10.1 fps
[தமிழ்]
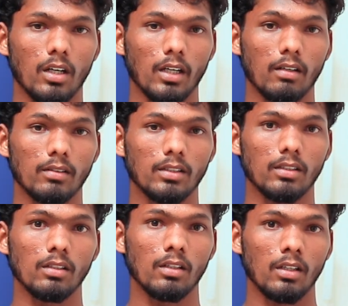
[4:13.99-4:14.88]
அங்கே
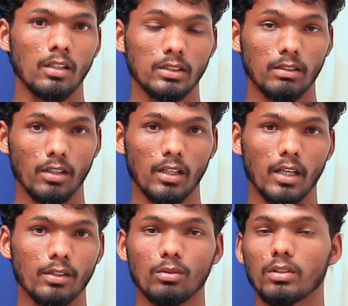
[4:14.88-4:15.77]
வந்து
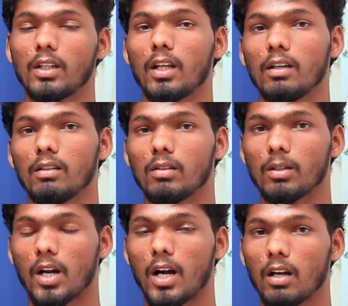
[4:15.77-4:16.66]
சிவகங்கை தொகுதியில்
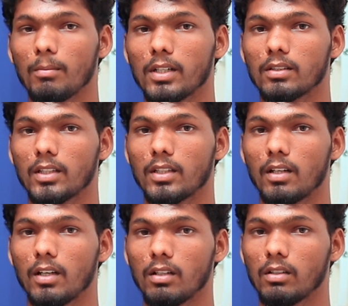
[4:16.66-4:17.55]
ஒரு நாடாளுமன்ற
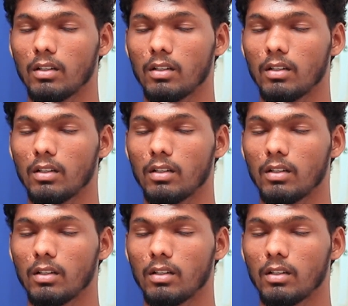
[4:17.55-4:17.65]
தேர்தலில்